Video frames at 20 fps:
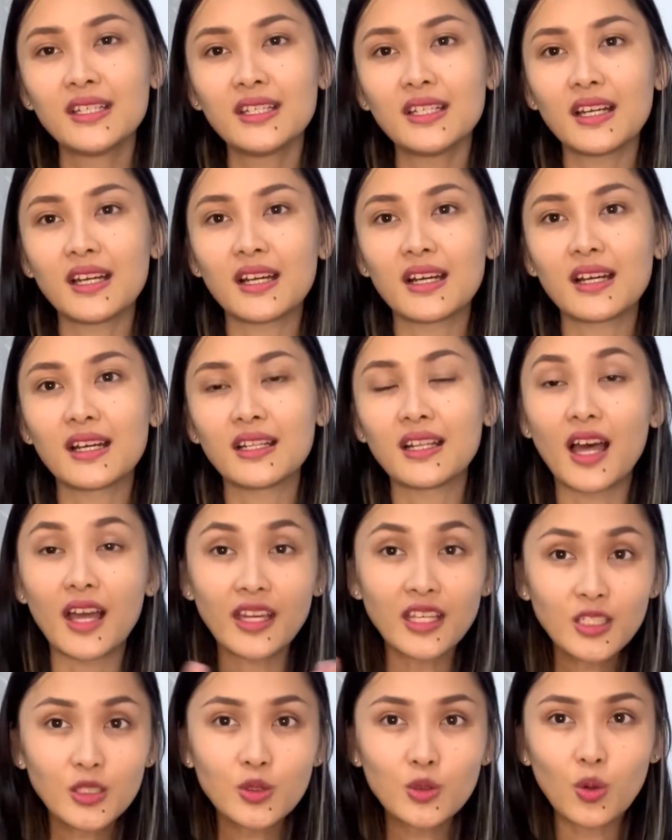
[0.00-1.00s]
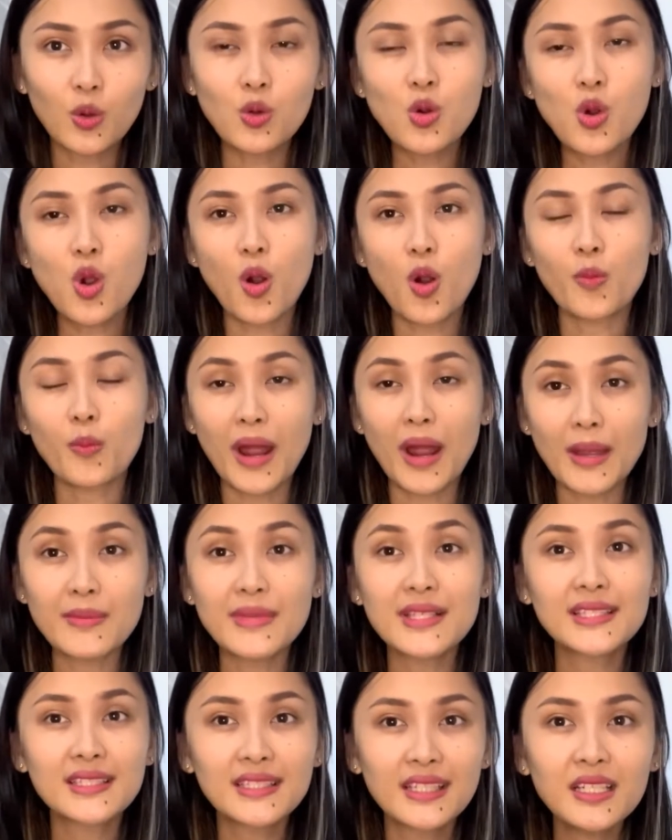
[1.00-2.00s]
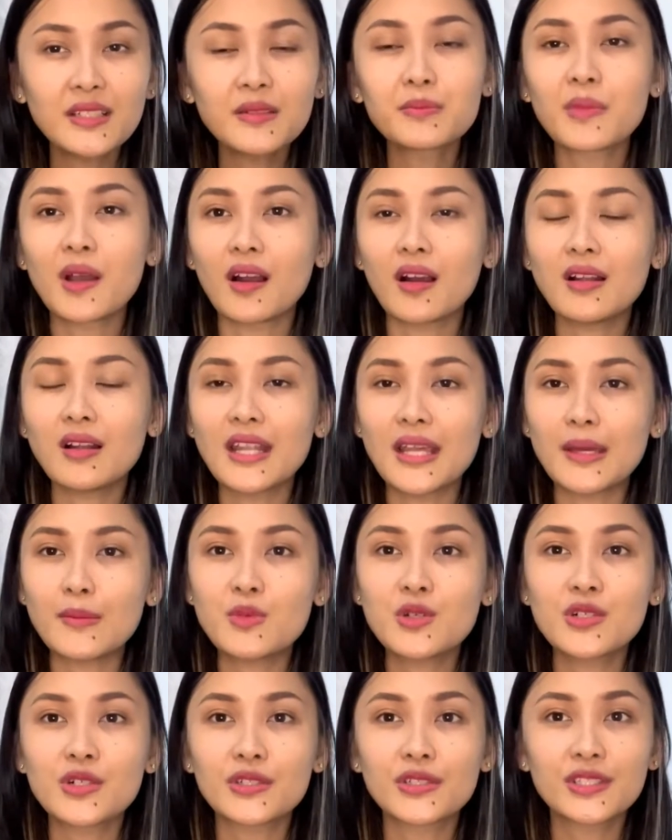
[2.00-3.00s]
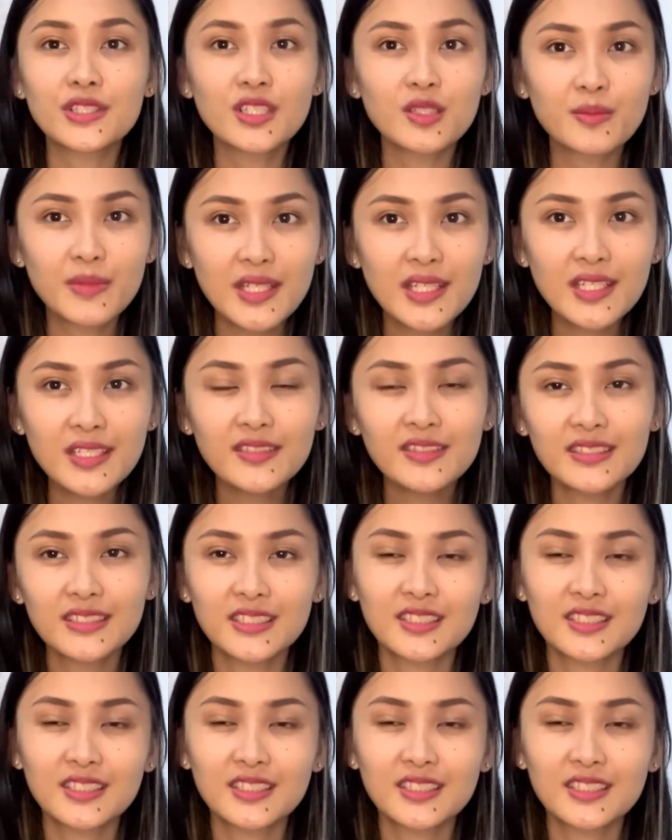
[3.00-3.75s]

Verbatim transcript: à, lợi ích của Google My Business mà có lẽ mọi người chưa biết